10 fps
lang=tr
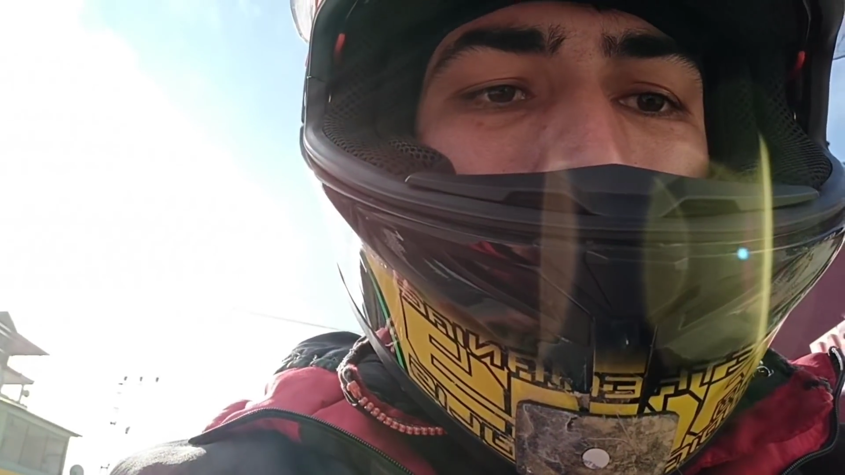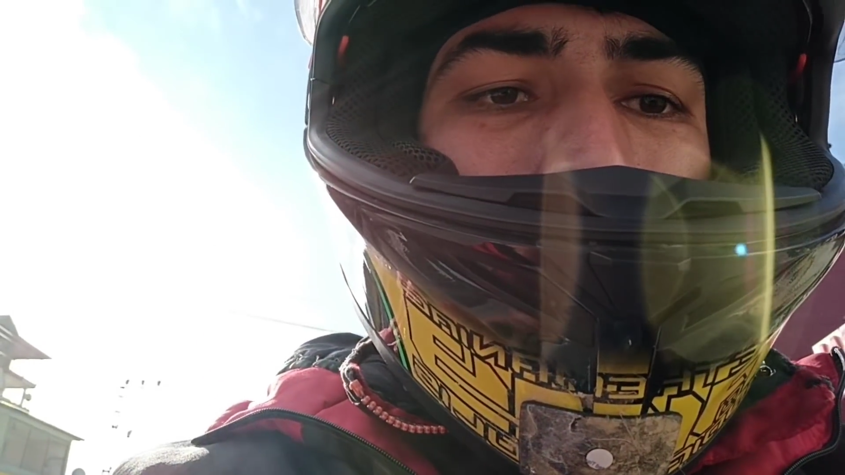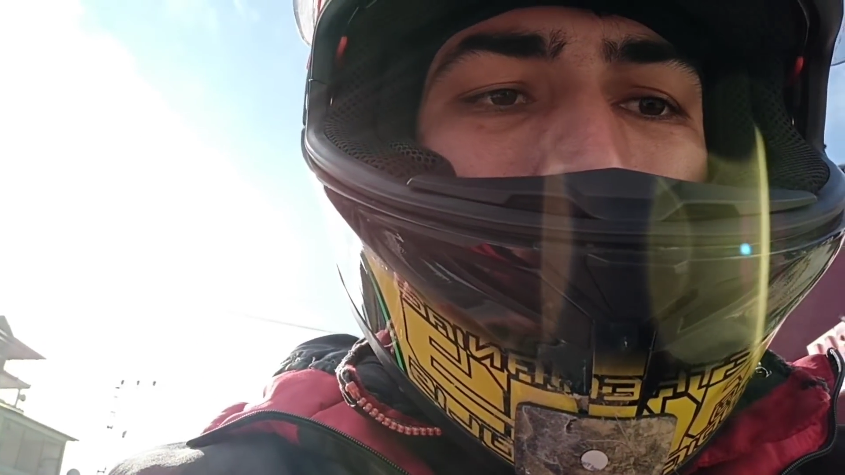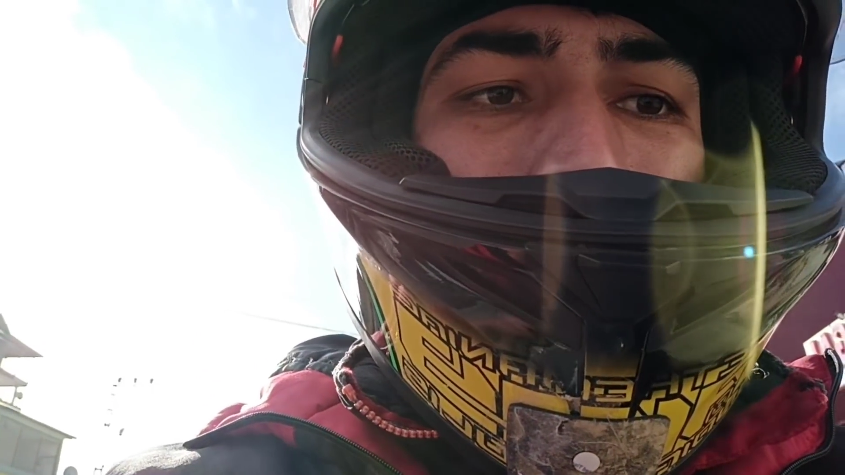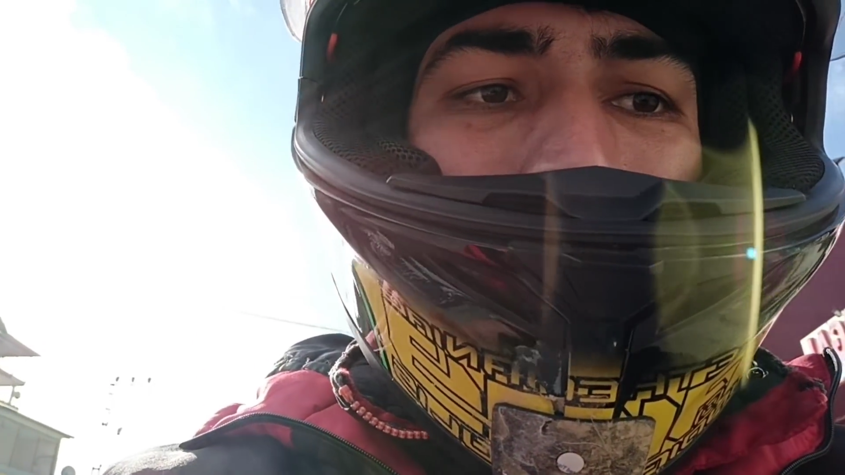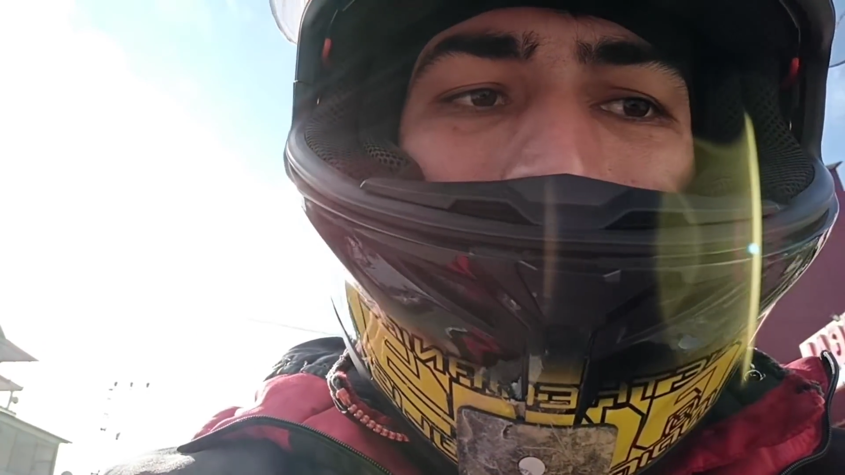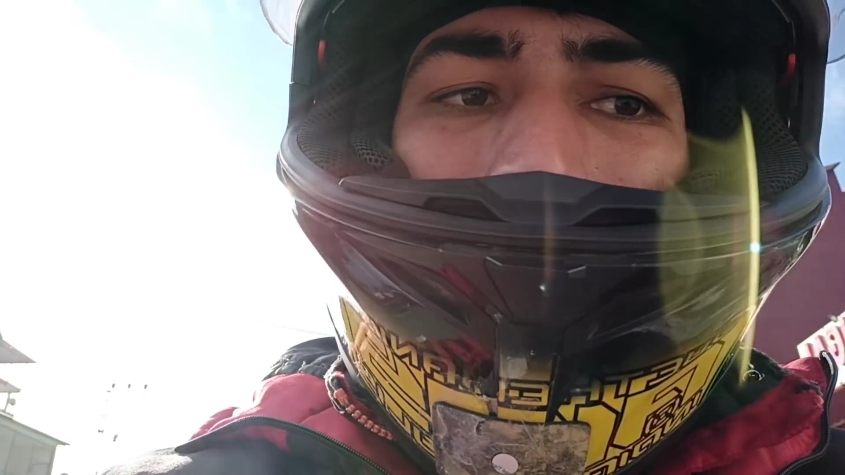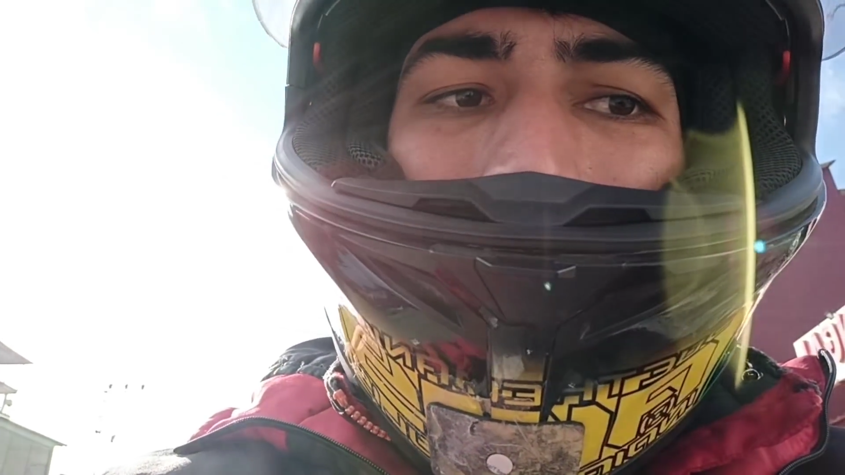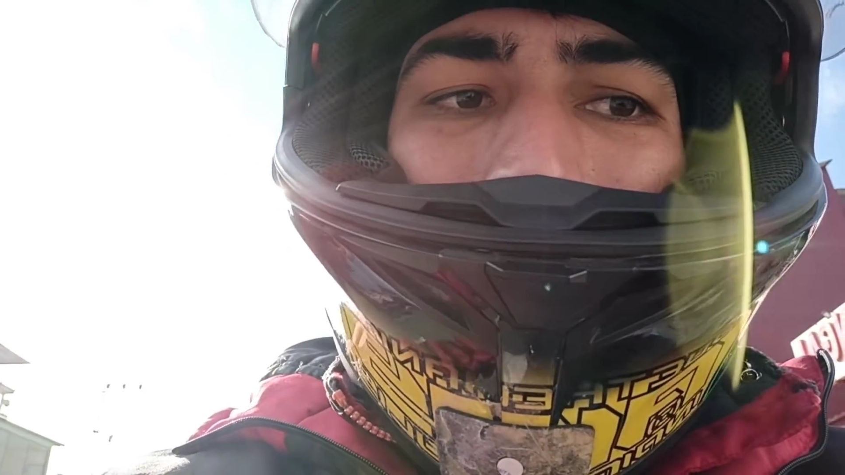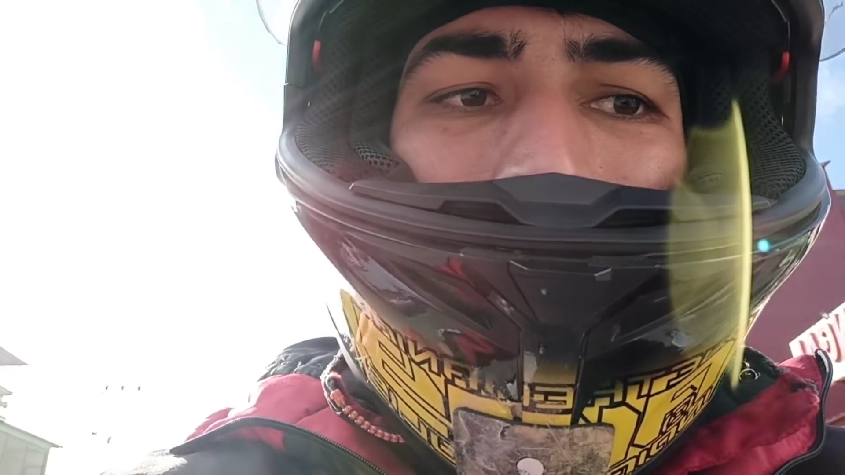
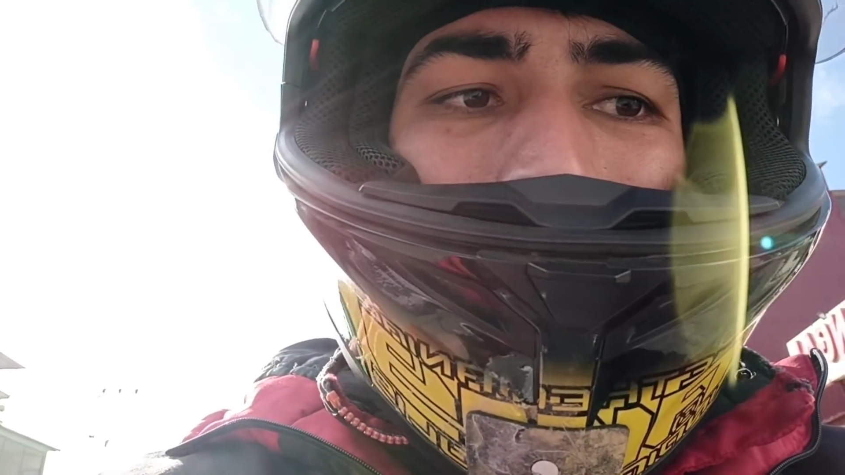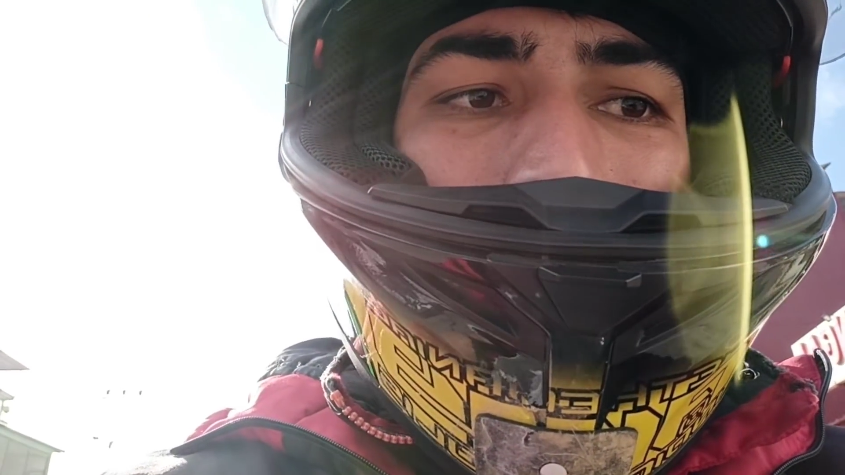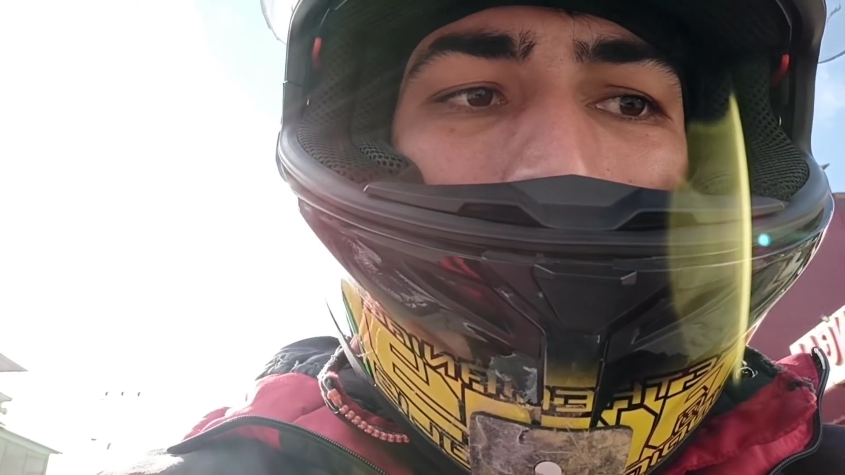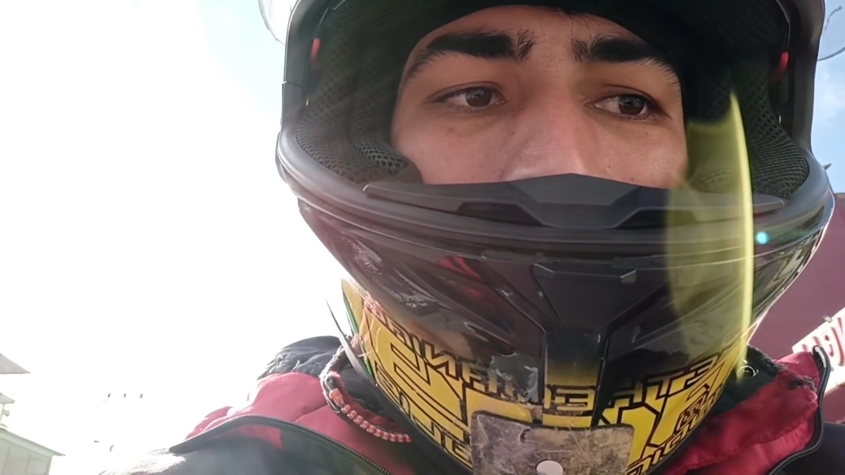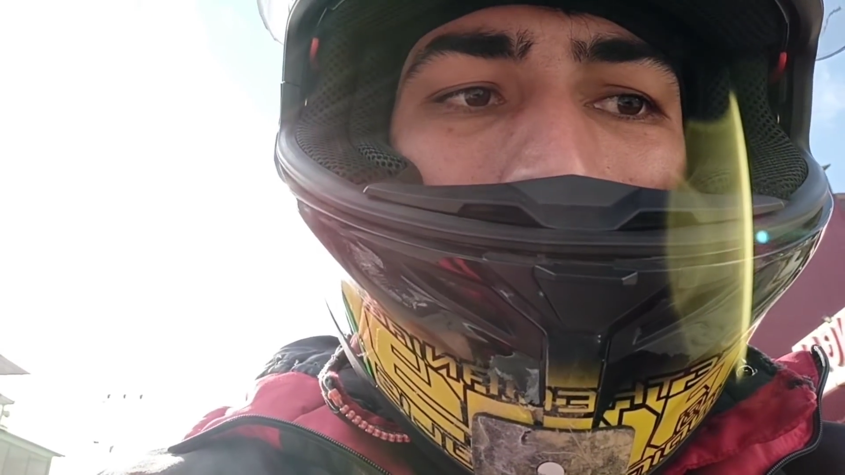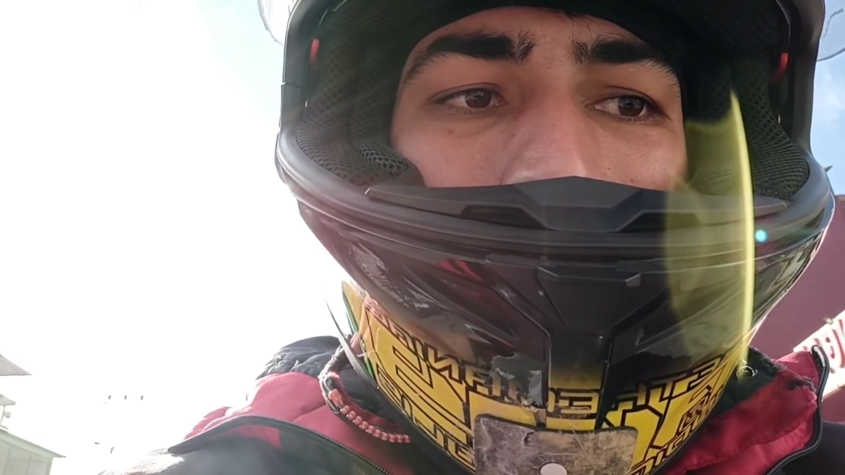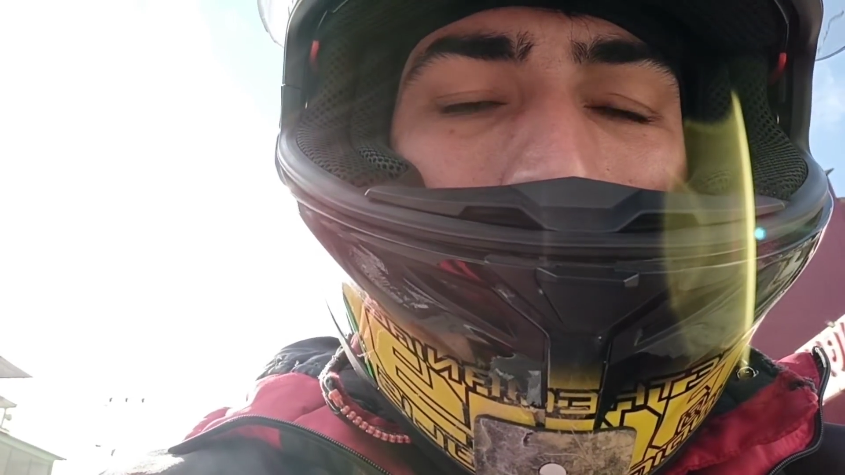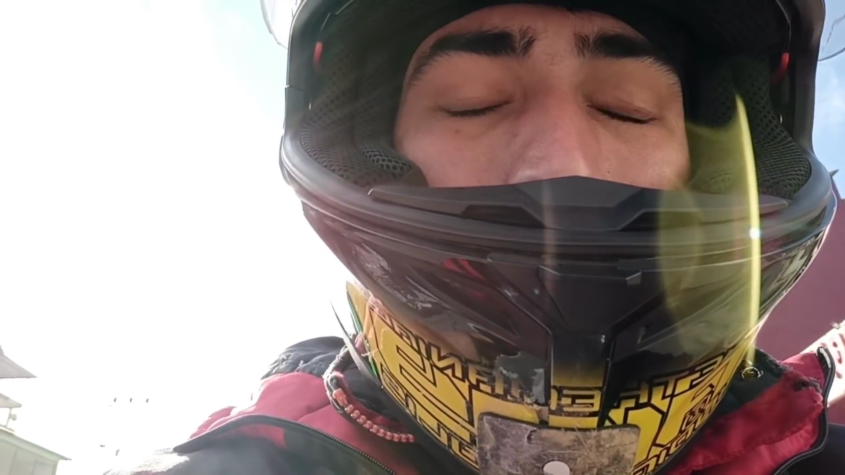İnşallah yaşatmaya çalışacağım.